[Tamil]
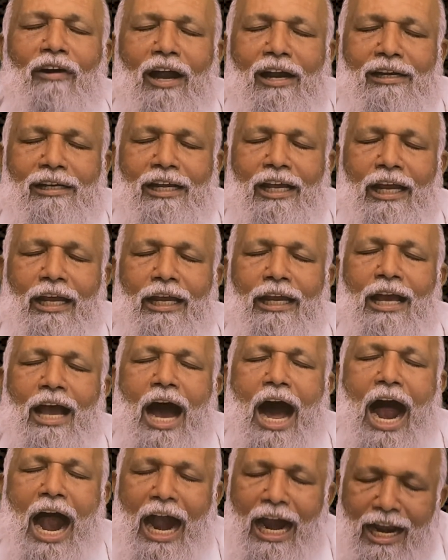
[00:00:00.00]
வாழ்க்கை
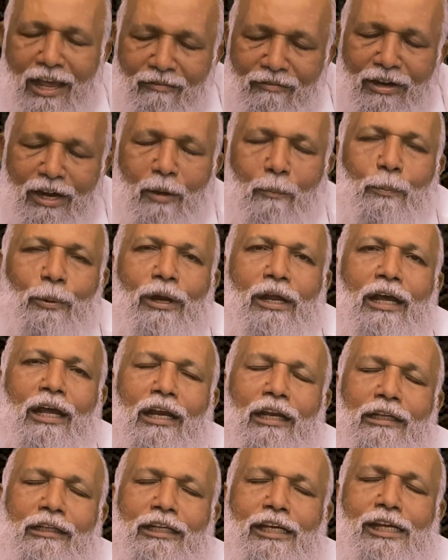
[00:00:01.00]

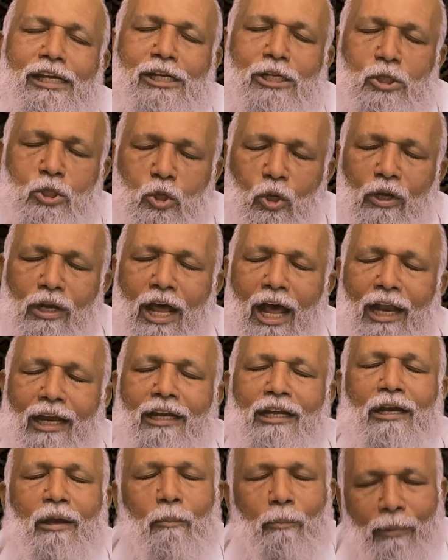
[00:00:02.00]
அளவிடப்படுகிறது என்று சொன்னால்
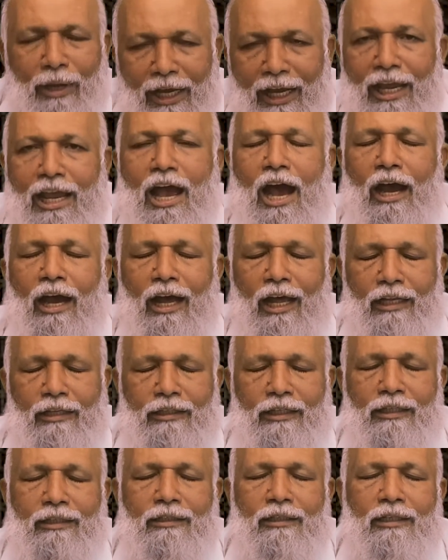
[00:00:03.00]

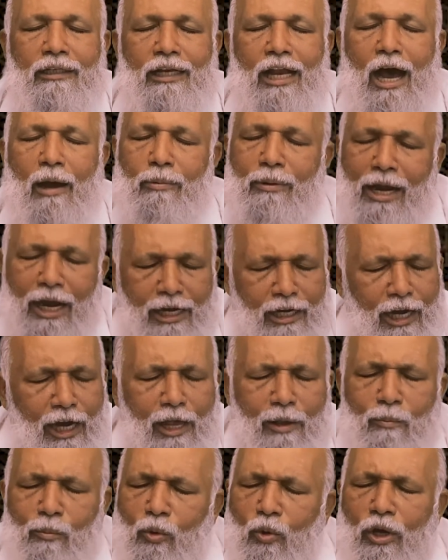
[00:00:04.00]
மிகையாகாது நாம்
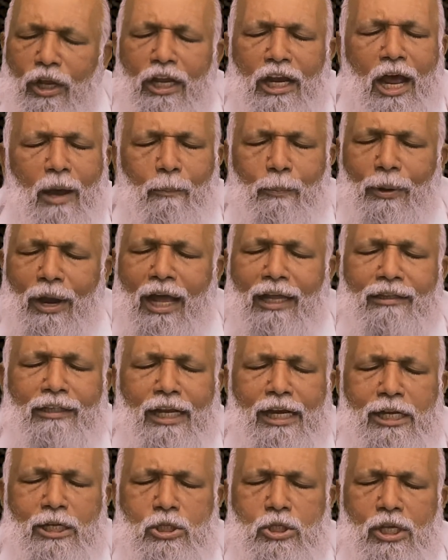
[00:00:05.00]
கண்களை மூடி நாம்
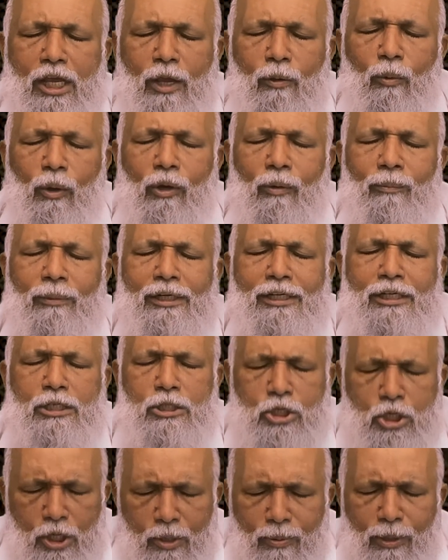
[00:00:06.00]
பிரார்த்தனை செய்வோம்
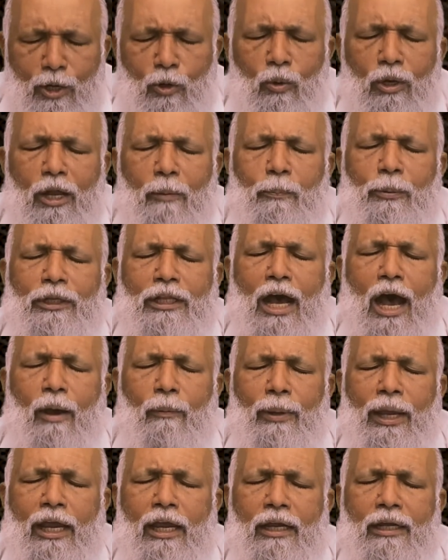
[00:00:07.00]
ஜீவன் உள்ள
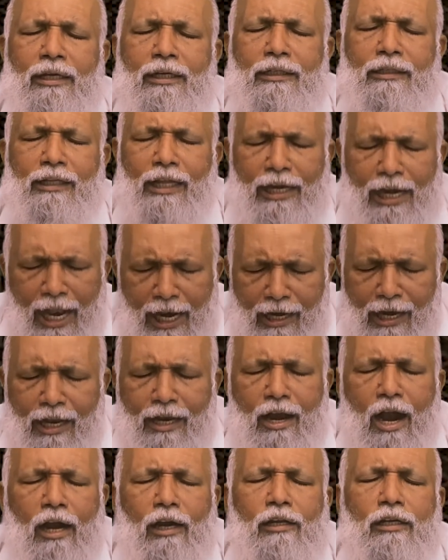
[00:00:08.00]
பிதாவே இந்த நல்ல
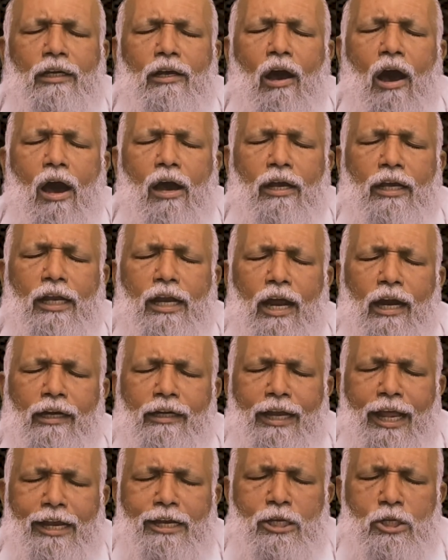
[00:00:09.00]
நாளுக்காக
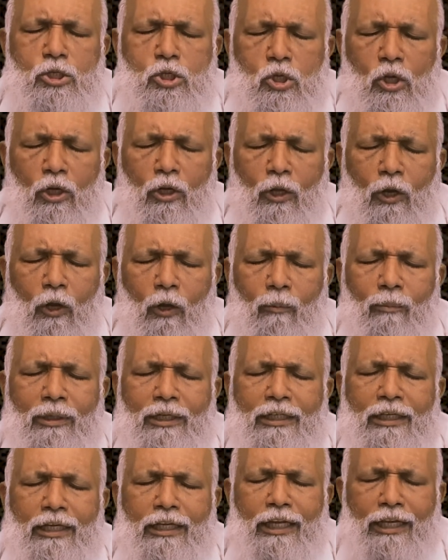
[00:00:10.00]
நாங்கள் நன்றி சொல்கிறோம்
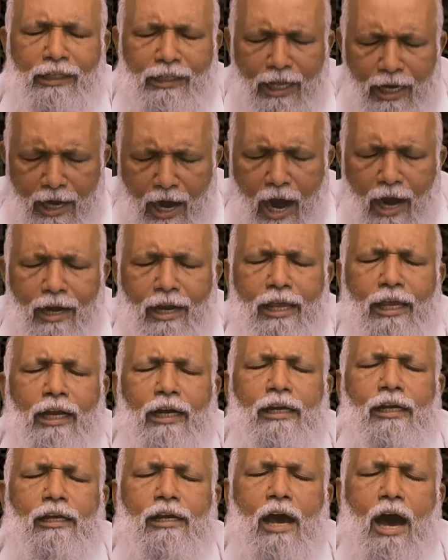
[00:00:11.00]
இந்த நாளை
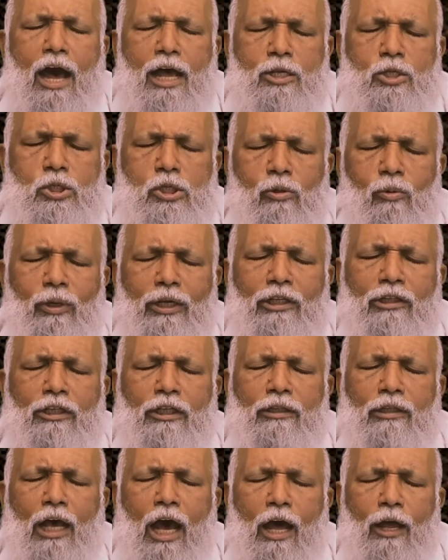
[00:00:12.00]
எங்களுக்கு ஆசீர்வித்து
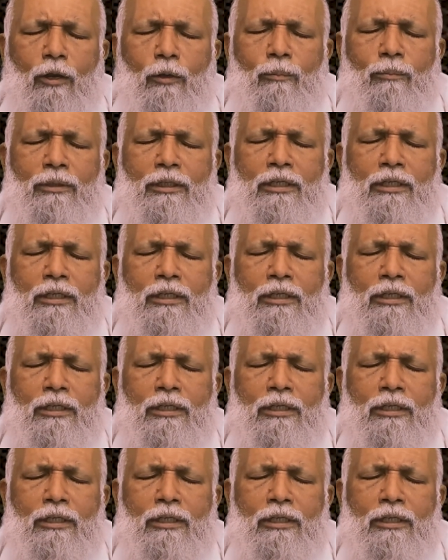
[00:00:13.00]
தாரும்